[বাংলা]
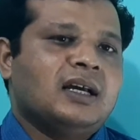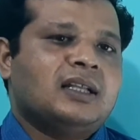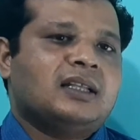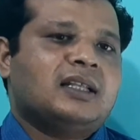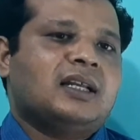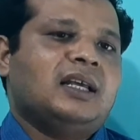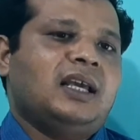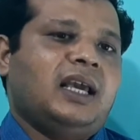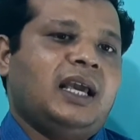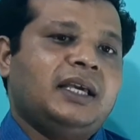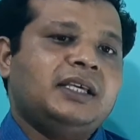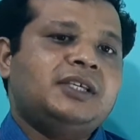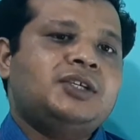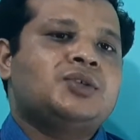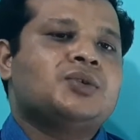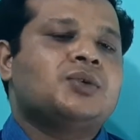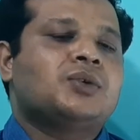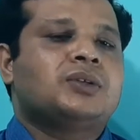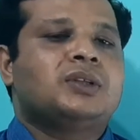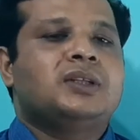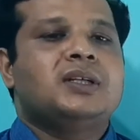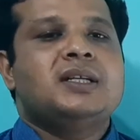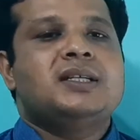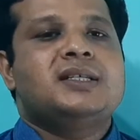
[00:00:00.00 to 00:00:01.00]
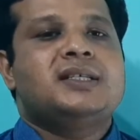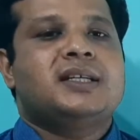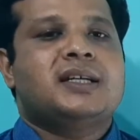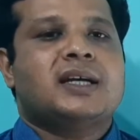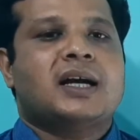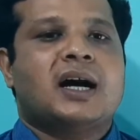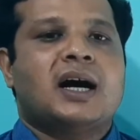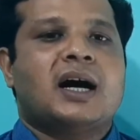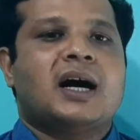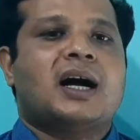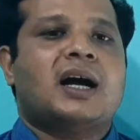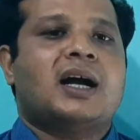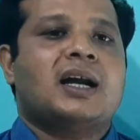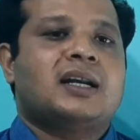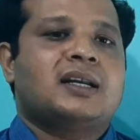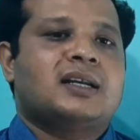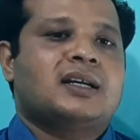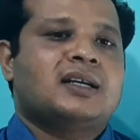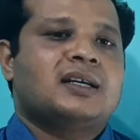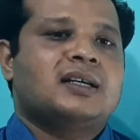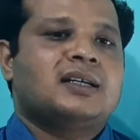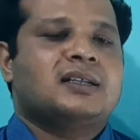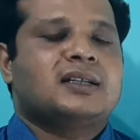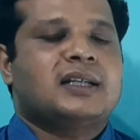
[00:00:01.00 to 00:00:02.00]
তাহলে এই শক্তির যে হার
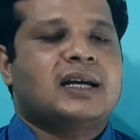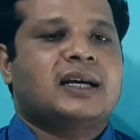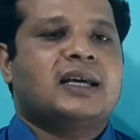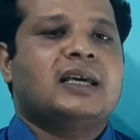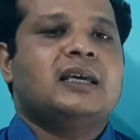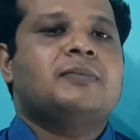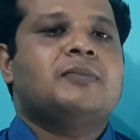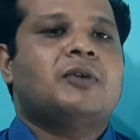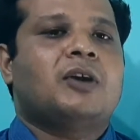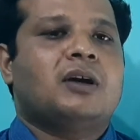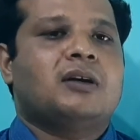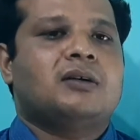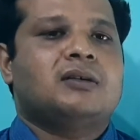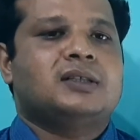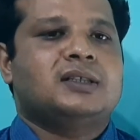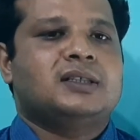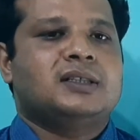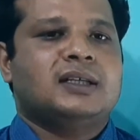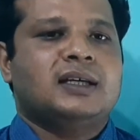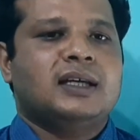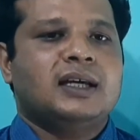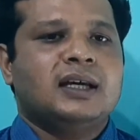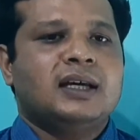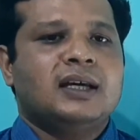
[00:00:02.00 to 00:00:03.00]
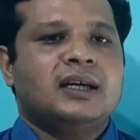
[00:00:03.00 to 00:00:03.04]
তাকেই বলা হচ্ছে